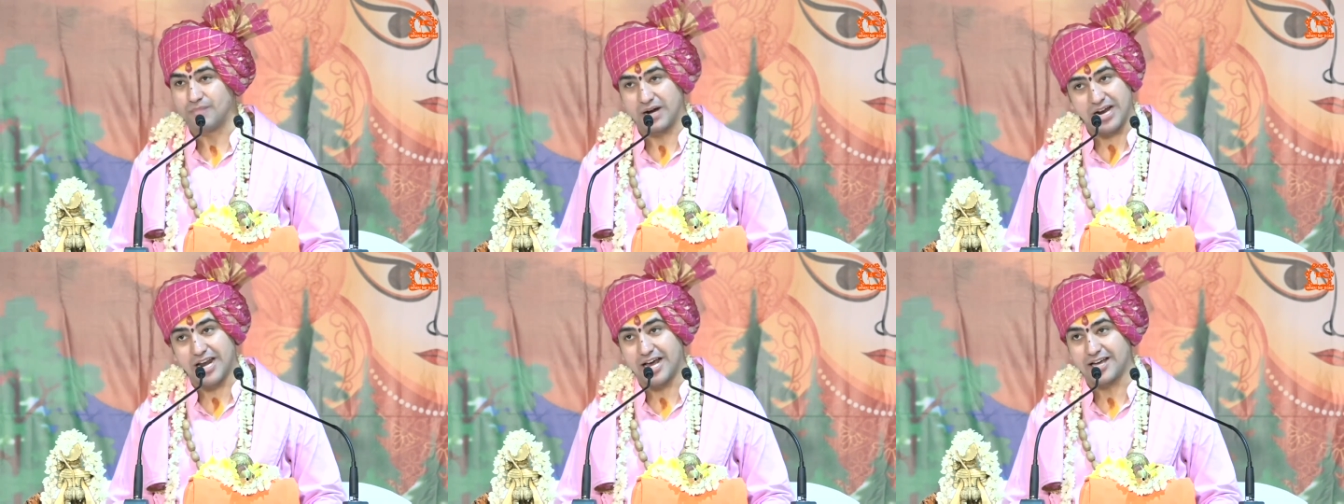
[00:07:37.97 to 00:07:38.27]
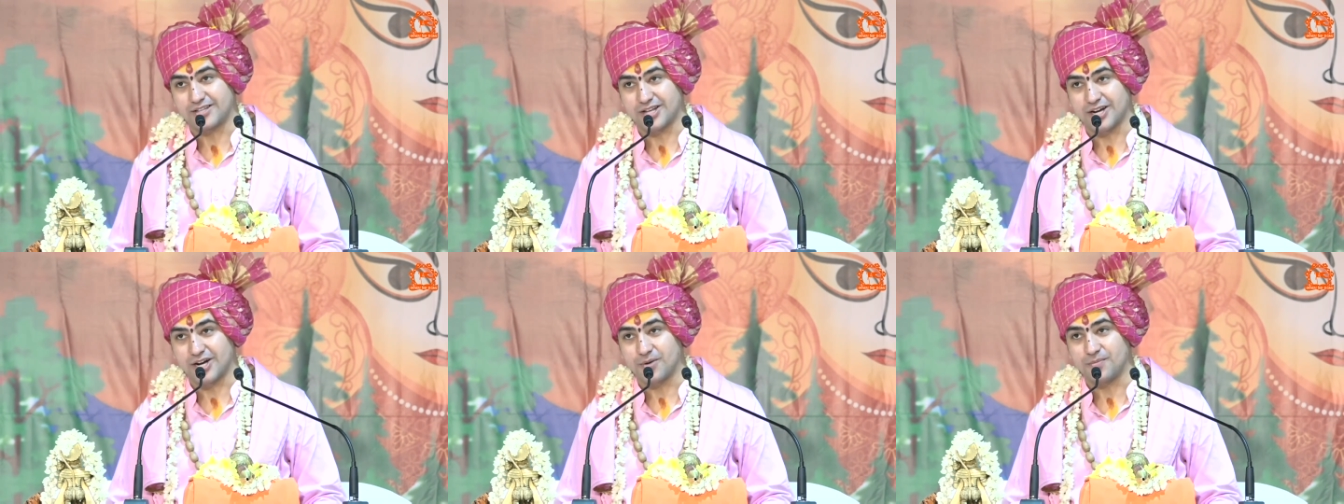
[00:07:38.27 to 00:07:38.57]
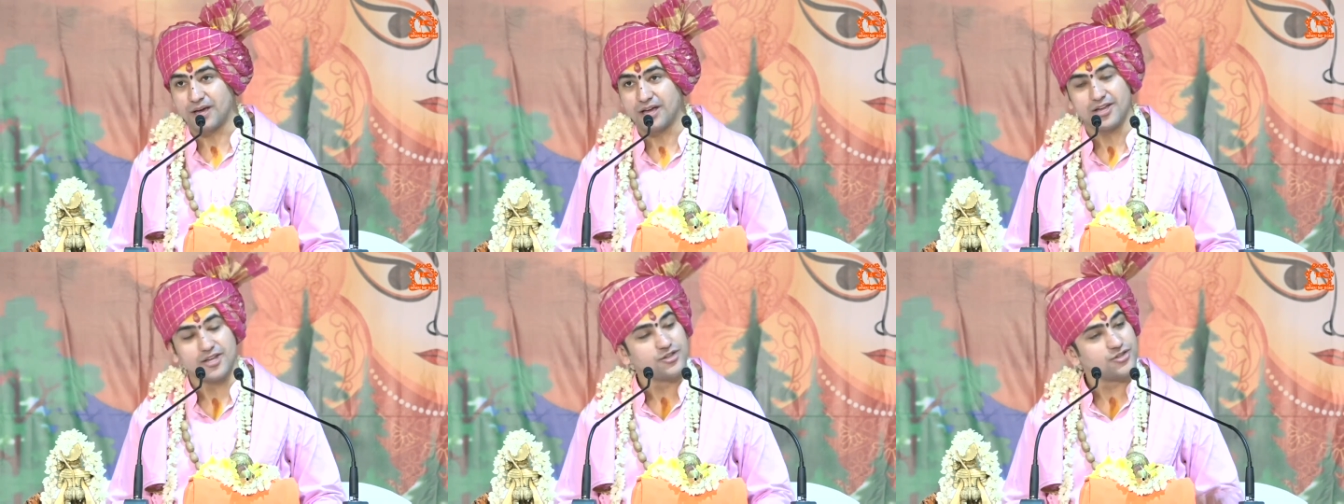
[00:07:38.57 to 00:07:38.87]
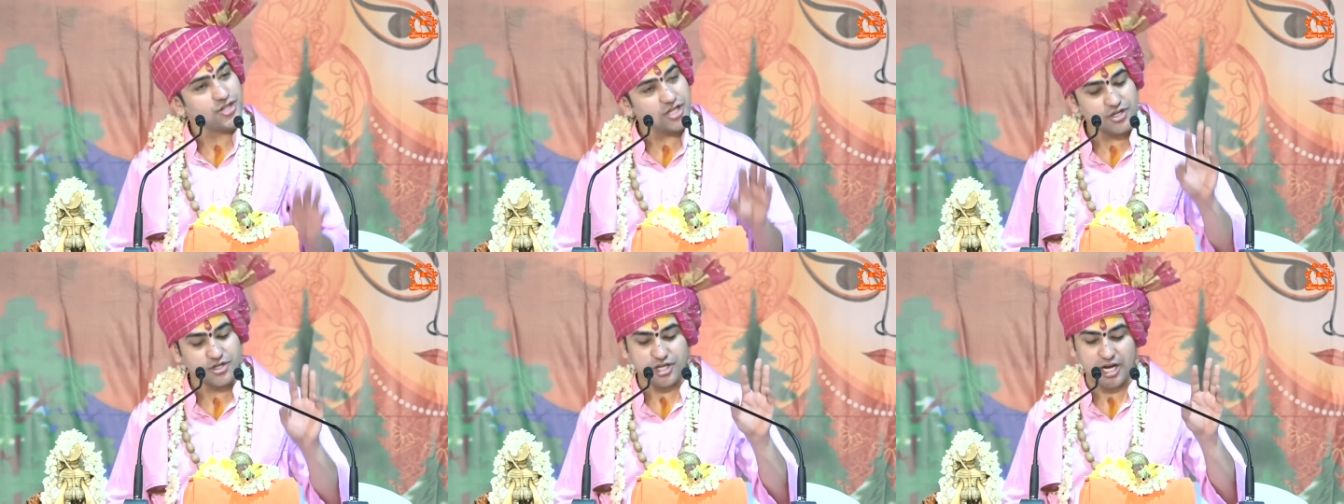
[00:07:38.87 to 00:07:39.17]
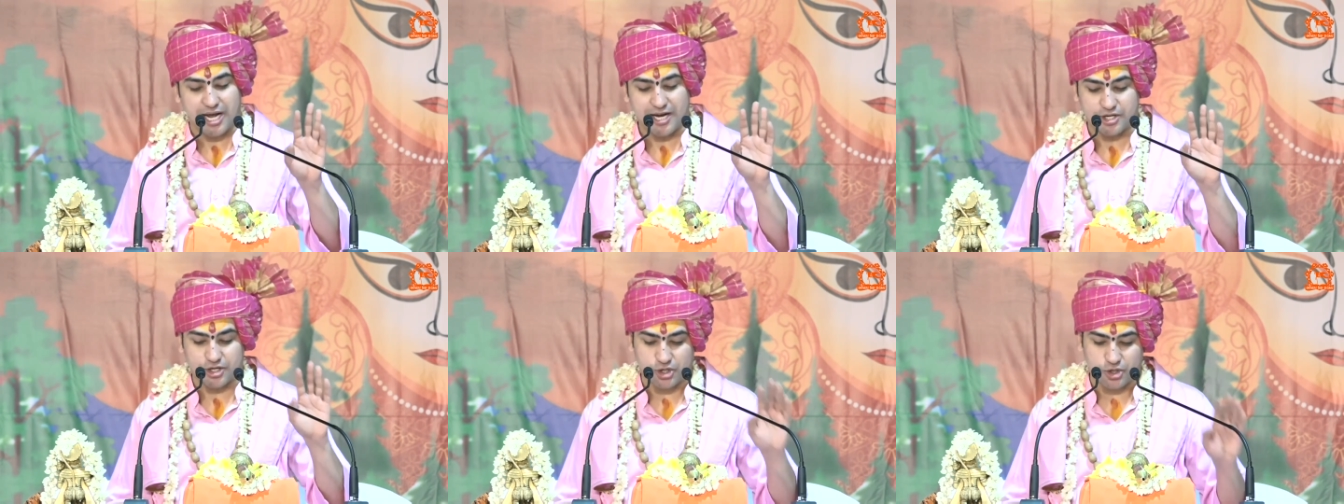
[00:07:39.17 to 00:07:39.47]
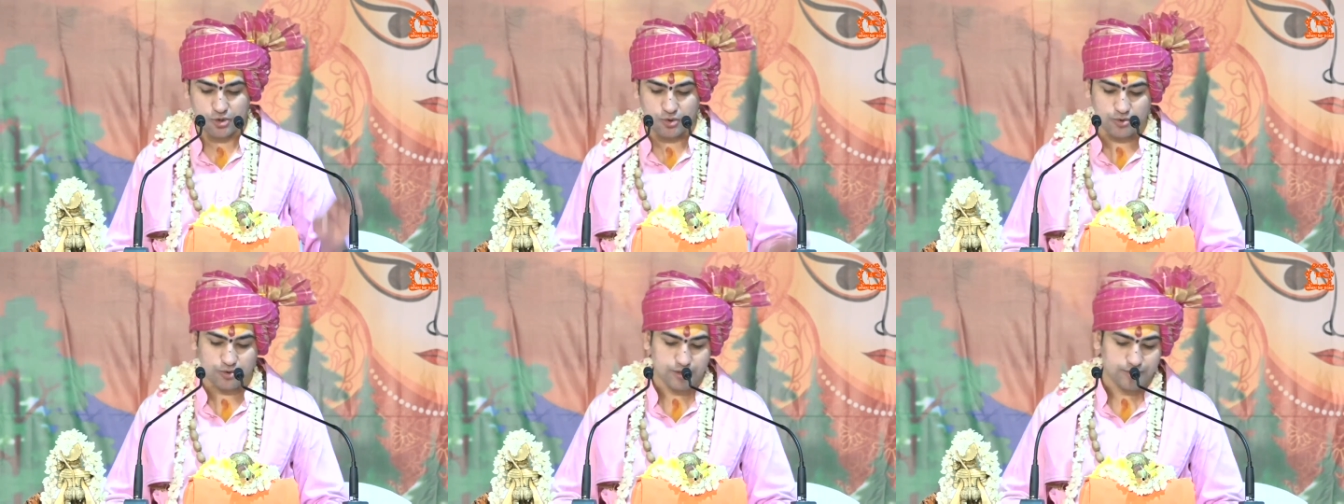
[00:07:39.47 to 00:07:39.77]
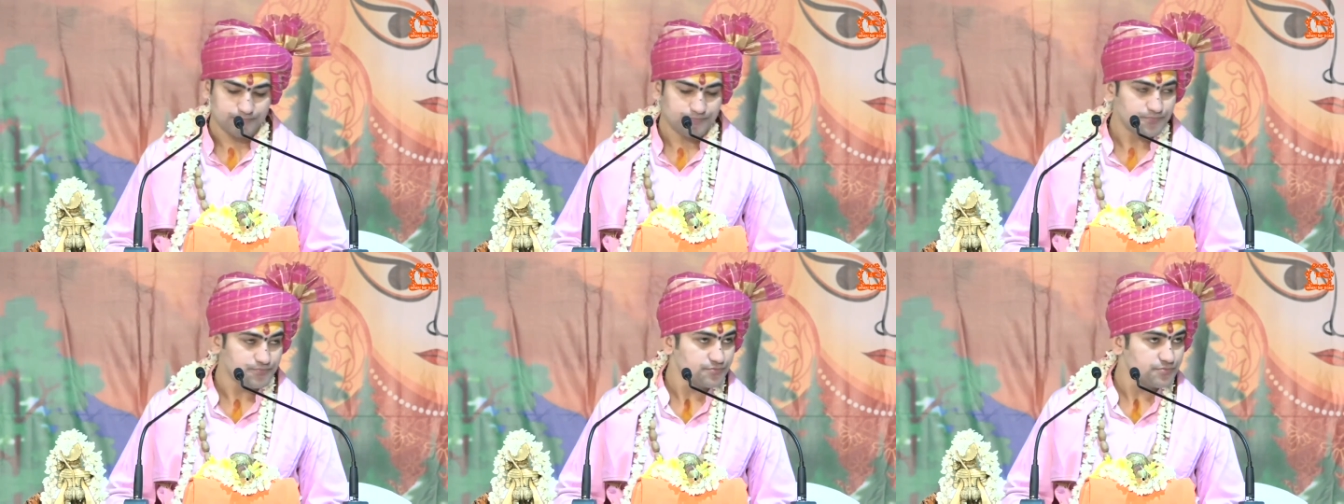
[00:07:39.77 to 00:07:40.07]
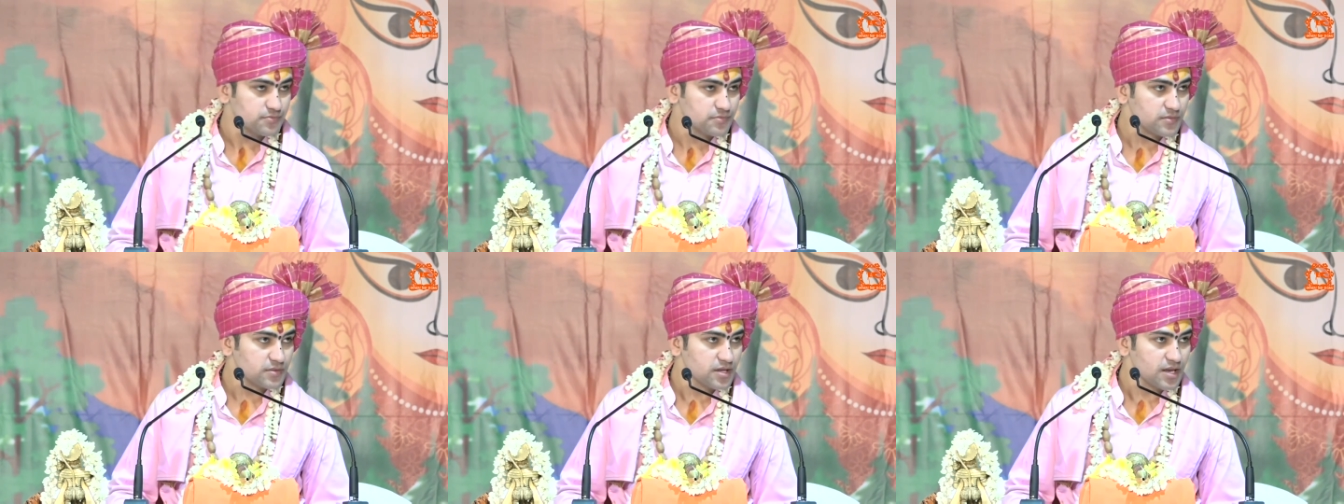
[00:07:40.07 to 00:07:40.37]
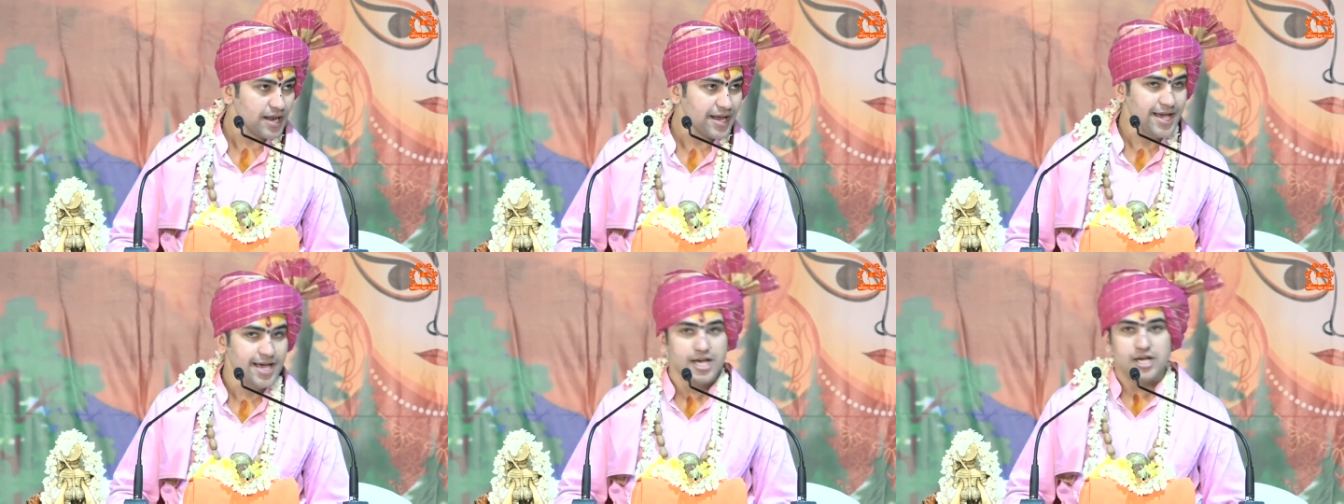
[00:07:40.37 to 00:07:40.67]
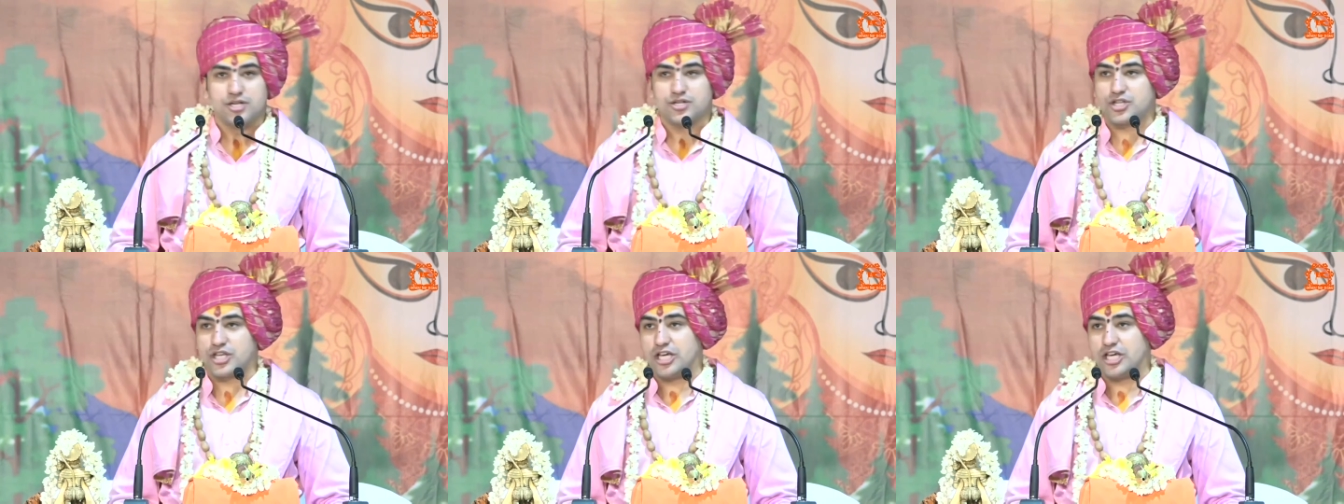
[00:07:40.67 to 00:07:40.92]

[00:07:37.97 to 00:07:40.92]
मंगलाचरण तीसरा श्लोक